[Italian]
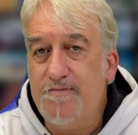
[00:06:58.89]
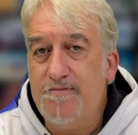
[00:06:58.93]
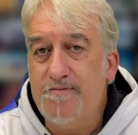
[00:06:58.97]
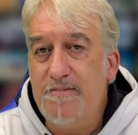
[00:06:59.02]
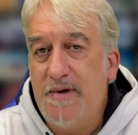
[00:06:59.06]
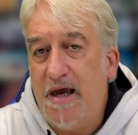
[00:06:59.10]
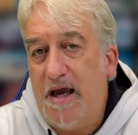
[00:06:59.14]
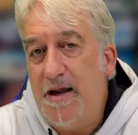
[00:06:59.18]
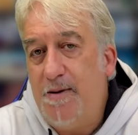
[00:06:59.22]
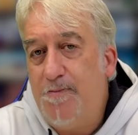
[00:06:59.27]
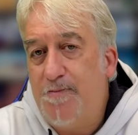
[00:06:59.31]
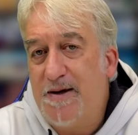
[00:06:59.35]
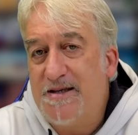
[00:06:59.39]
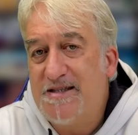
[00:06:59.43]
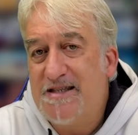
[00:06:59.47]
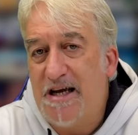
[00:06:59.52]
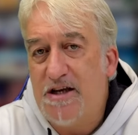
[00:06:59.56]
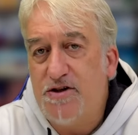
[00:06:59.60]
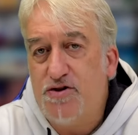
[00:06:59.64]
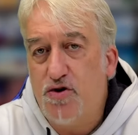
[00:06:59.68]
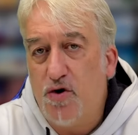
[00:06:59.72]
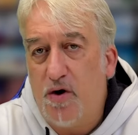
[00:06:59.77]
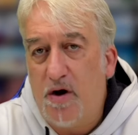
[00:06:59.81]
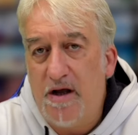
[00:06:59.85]
Beh, il
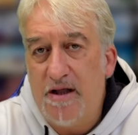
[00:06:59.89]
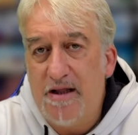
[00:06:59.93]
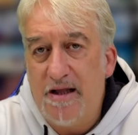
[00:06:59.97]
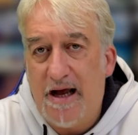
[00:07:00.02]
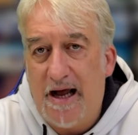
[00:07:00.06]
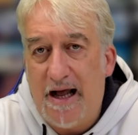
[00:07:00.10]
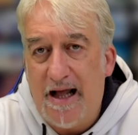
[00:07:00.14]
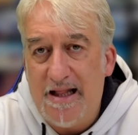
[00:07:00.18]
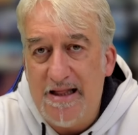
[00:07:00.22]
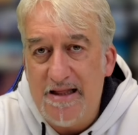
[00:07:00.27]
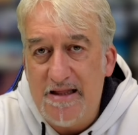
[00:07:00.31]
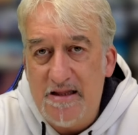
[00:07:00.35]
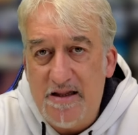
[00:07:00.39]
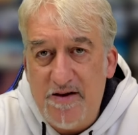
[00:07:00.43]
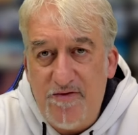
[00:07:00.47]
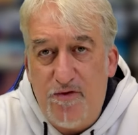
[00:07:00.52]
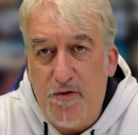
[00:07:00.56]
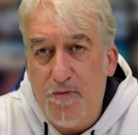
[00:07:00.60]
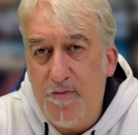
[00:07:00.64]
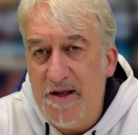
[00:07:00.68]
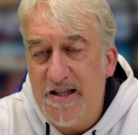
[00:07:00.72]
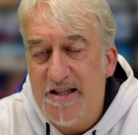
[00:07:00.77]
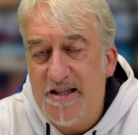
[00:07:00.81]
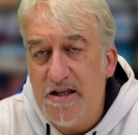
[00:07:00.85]
passaggio al
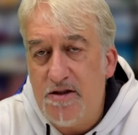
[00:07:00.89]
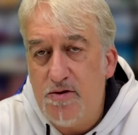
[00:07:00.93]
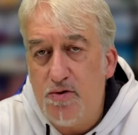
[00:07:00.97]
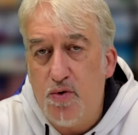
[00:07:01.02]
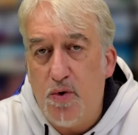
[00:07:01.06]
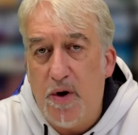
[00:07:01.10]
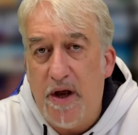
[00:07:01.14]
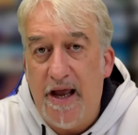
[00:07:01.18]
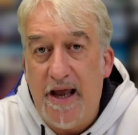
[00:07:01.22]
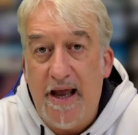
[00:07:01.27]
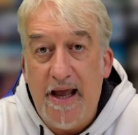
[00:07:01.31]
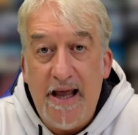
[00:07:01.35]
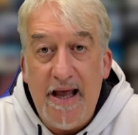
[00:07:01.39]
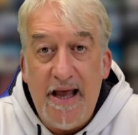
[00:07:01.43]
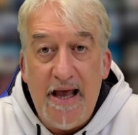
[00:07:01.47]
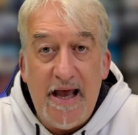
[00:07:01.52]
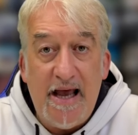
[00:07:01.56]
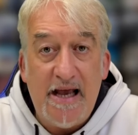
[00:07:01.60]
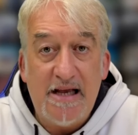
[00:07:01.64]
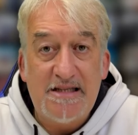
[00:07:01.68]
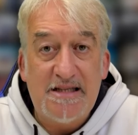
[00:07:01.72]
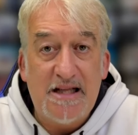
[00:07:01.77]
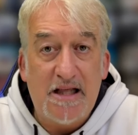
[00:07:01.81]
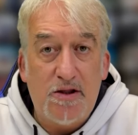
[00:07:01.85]
DVB-T2
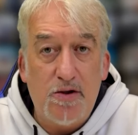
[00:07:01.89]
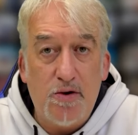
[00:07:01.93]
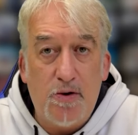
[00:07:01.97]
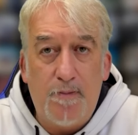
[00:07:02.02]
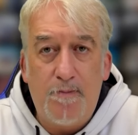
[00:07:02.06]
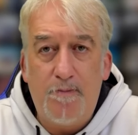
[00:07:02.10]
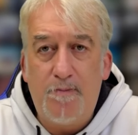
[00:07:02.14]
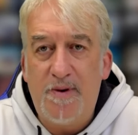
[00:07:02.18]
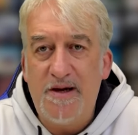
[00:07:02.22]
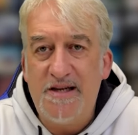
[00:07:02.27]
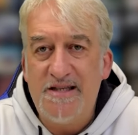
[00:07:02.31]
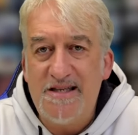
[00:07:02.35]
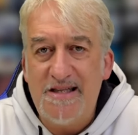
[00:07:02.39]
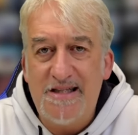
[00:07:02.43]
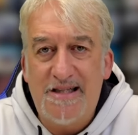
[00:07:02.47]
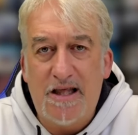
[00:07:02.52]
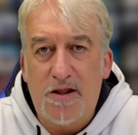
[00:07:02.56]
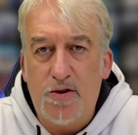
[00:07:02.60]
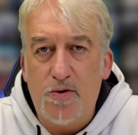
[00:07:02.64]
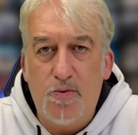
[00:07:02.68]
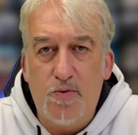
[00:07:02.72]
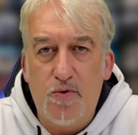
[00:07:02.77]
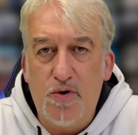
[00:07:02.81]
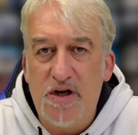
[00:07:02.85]
è stato
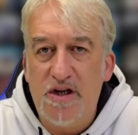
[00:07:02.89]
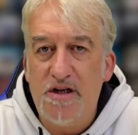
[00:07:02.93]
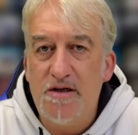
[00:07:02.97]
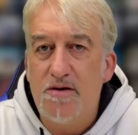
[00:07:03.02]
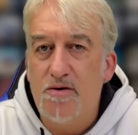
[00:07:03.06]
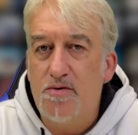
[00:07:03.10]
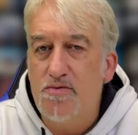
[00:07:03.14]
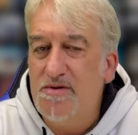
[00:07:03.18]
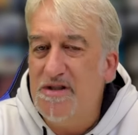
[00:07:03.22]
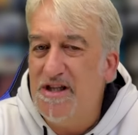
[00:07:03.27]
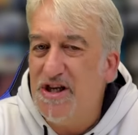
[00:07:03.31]
presentato come un